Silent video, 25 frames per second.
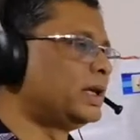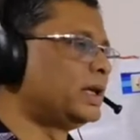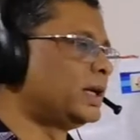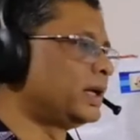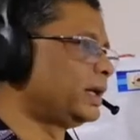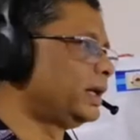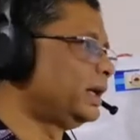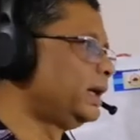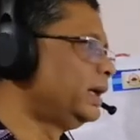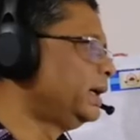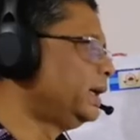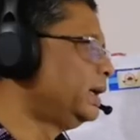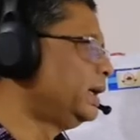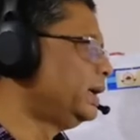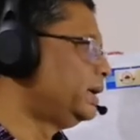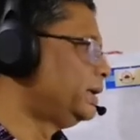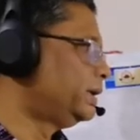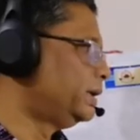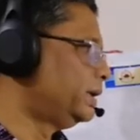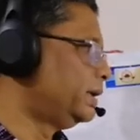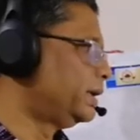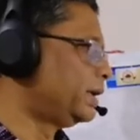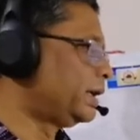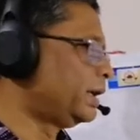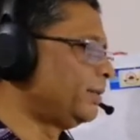থাকে
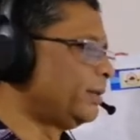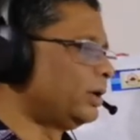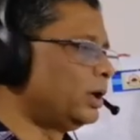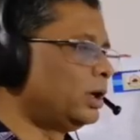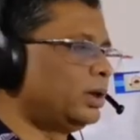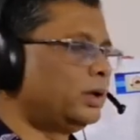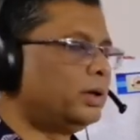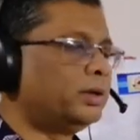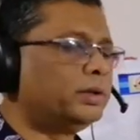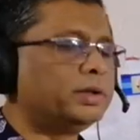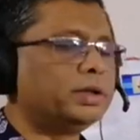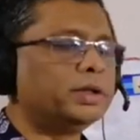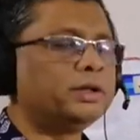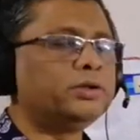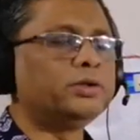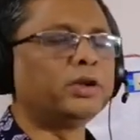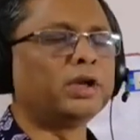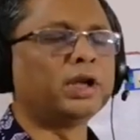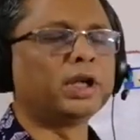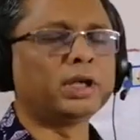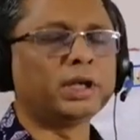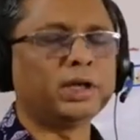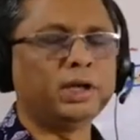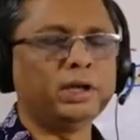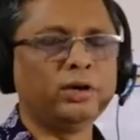সেটাকে বলা হচ্ছে
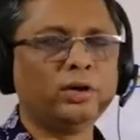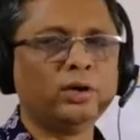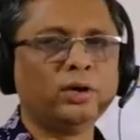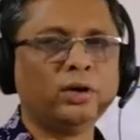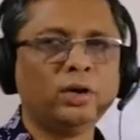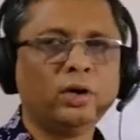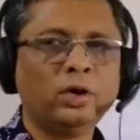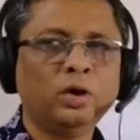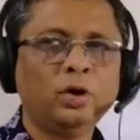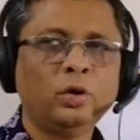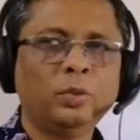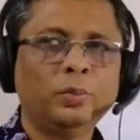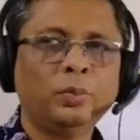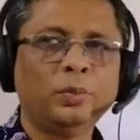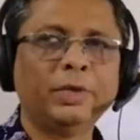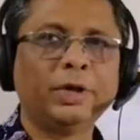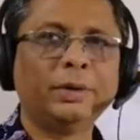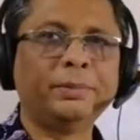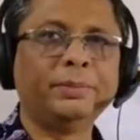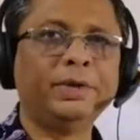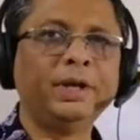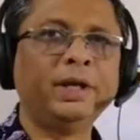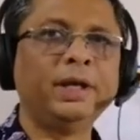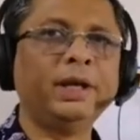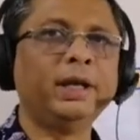জনাকীর্ণ বা
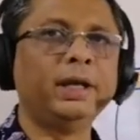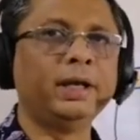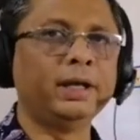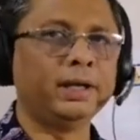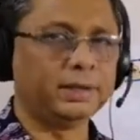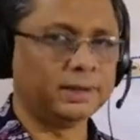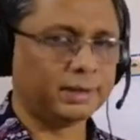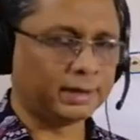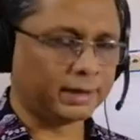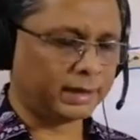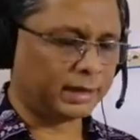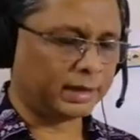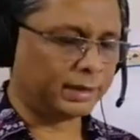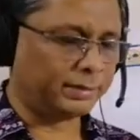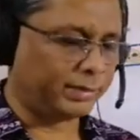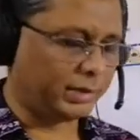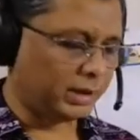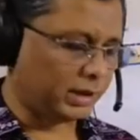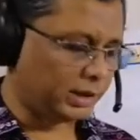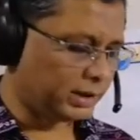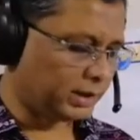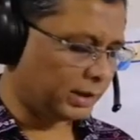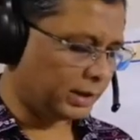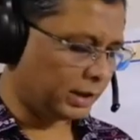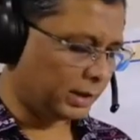ভিড় যেখানে
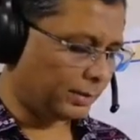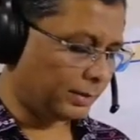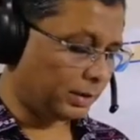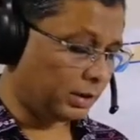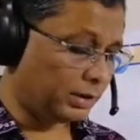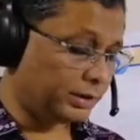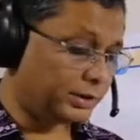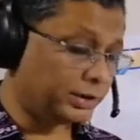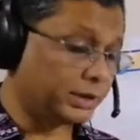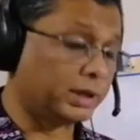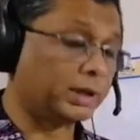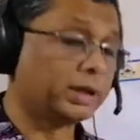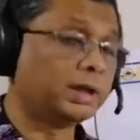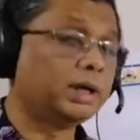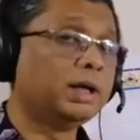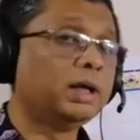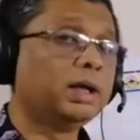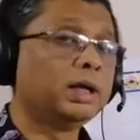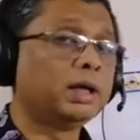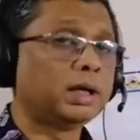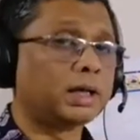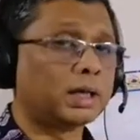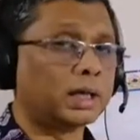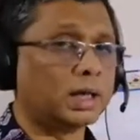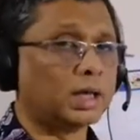ভিড় সেটাকে বলা হচ্ছে
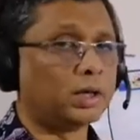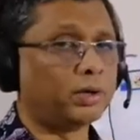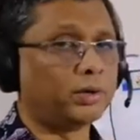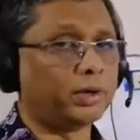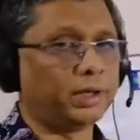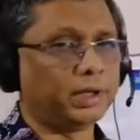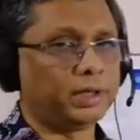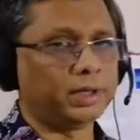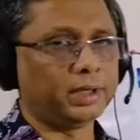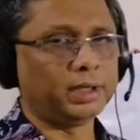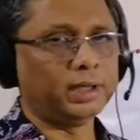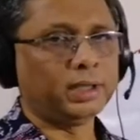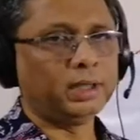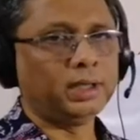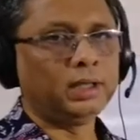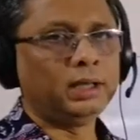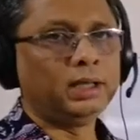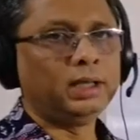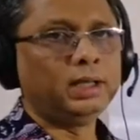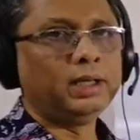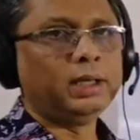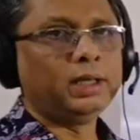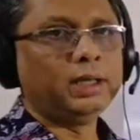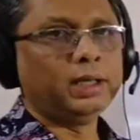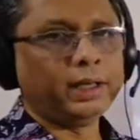ক্রাউডেড
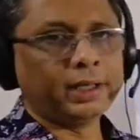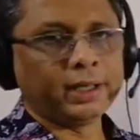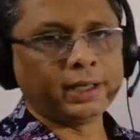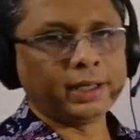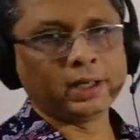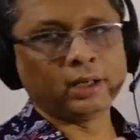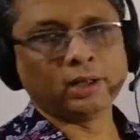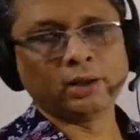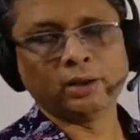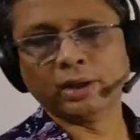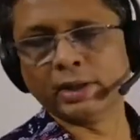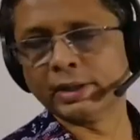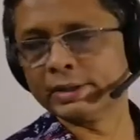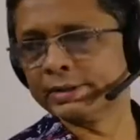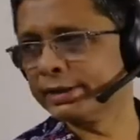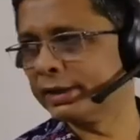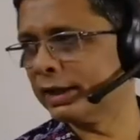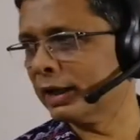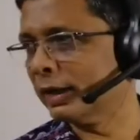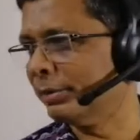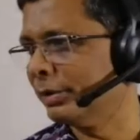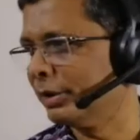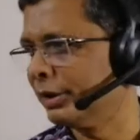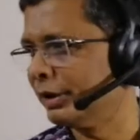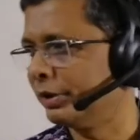এই গেল আজকে
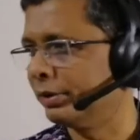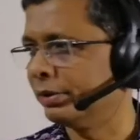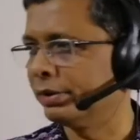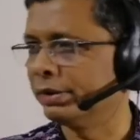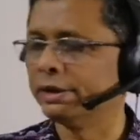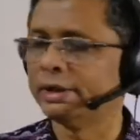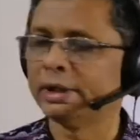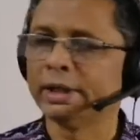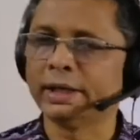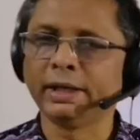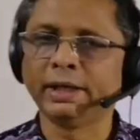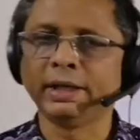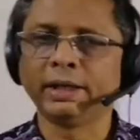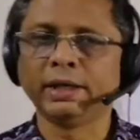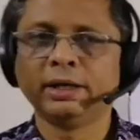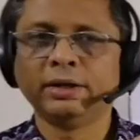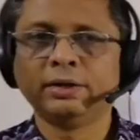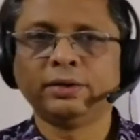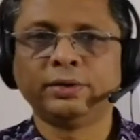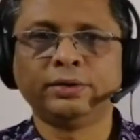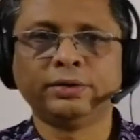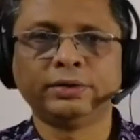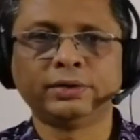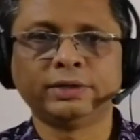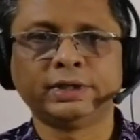আমাদের অধ্যায়
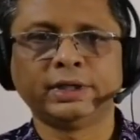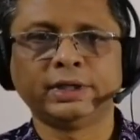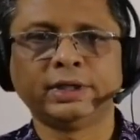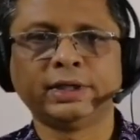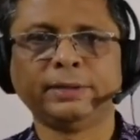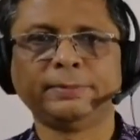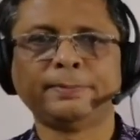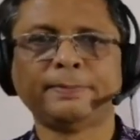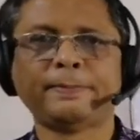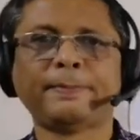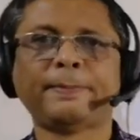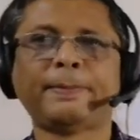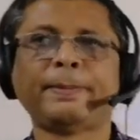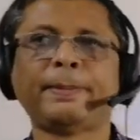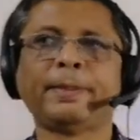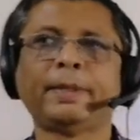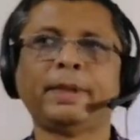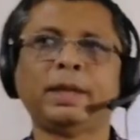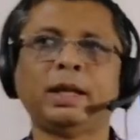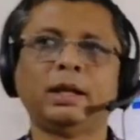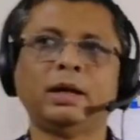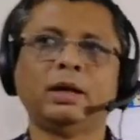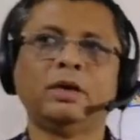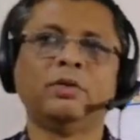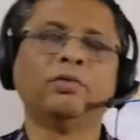হচ্ছে
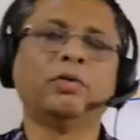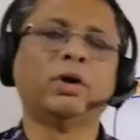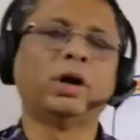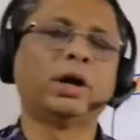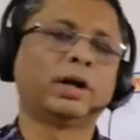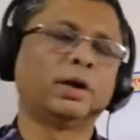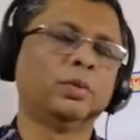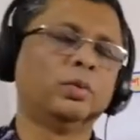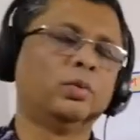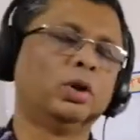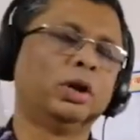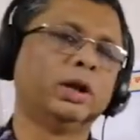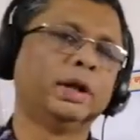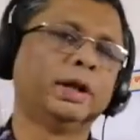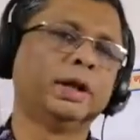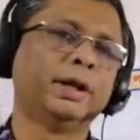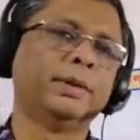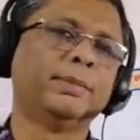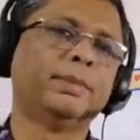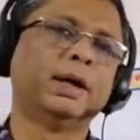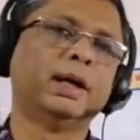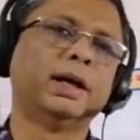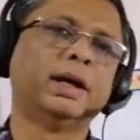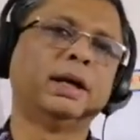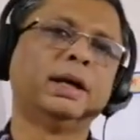ভাকিবুলারি
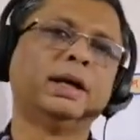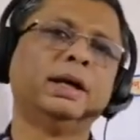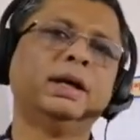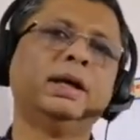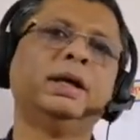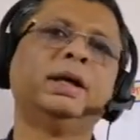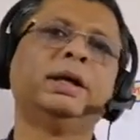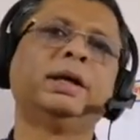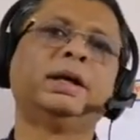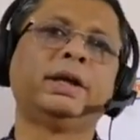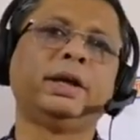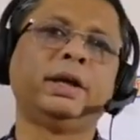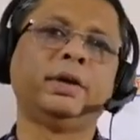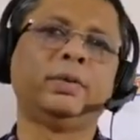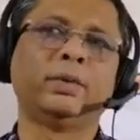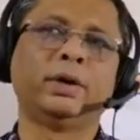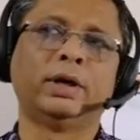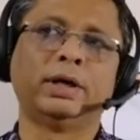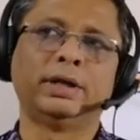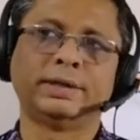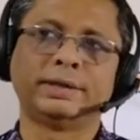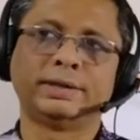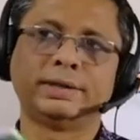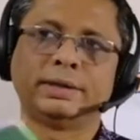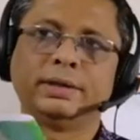বা
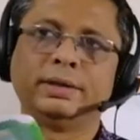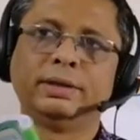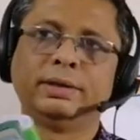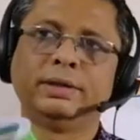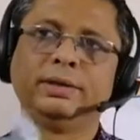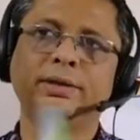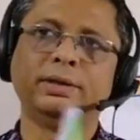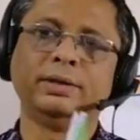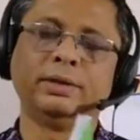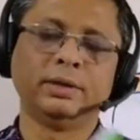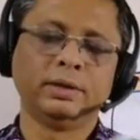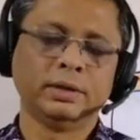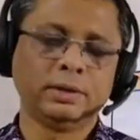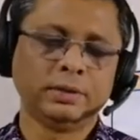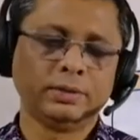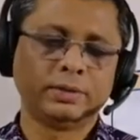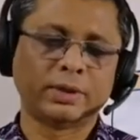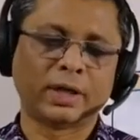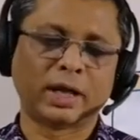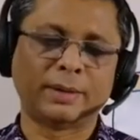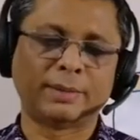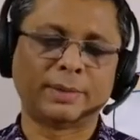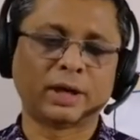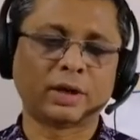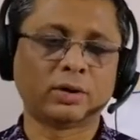কিওয়ার্ডস তো
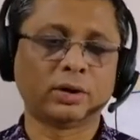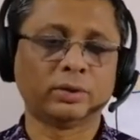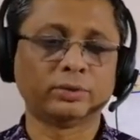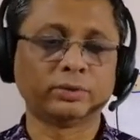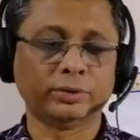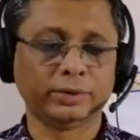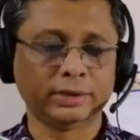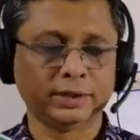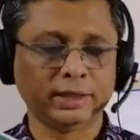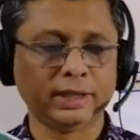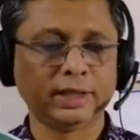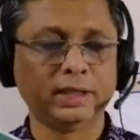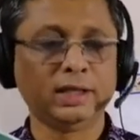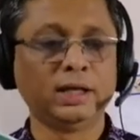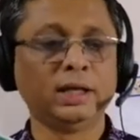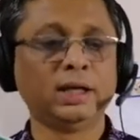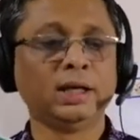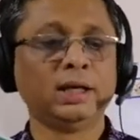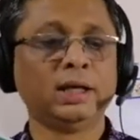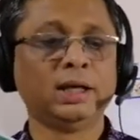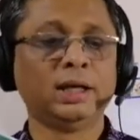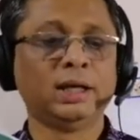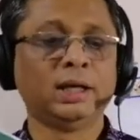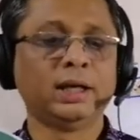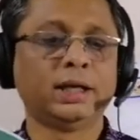আমরা গতদিন
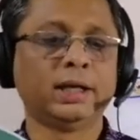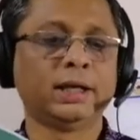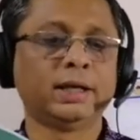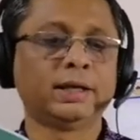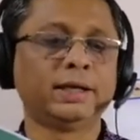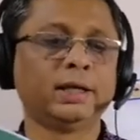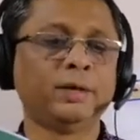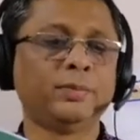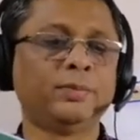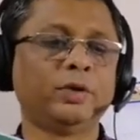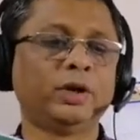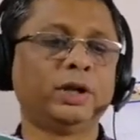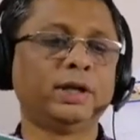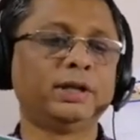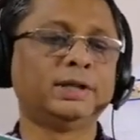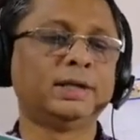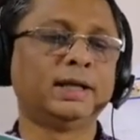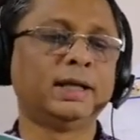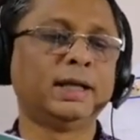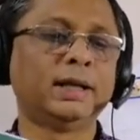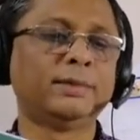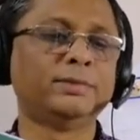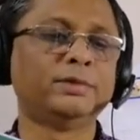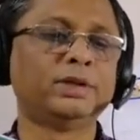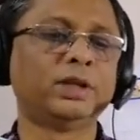কি
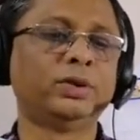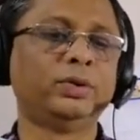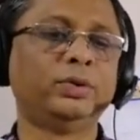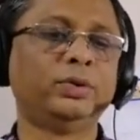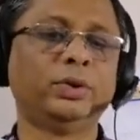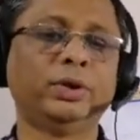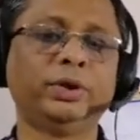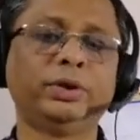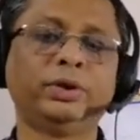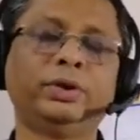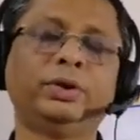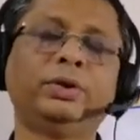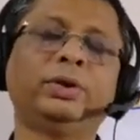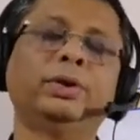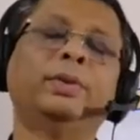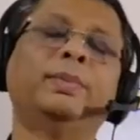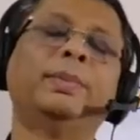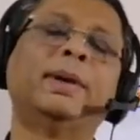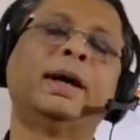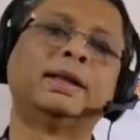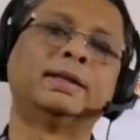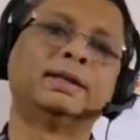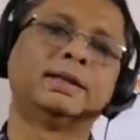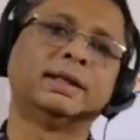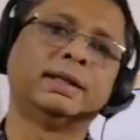পড়েছিলাম যে দৈত্য
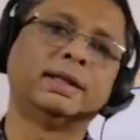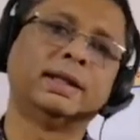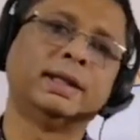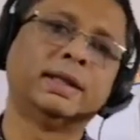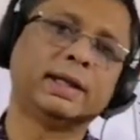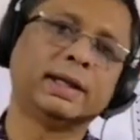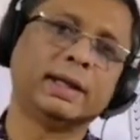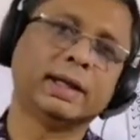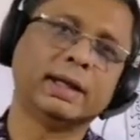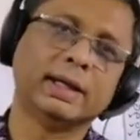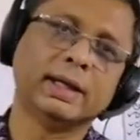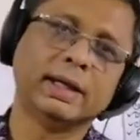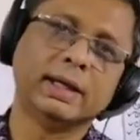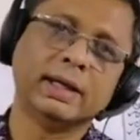বাচ্চাদেরকে